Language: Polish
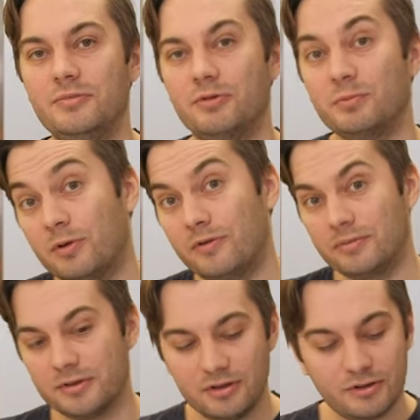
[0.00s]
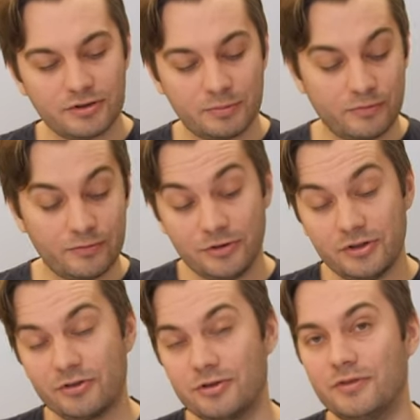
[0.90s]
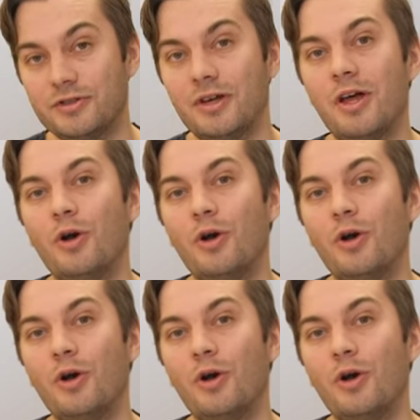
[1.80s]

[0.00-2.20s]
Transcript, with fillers: Podpowiem tylko, że powinniście oczywiście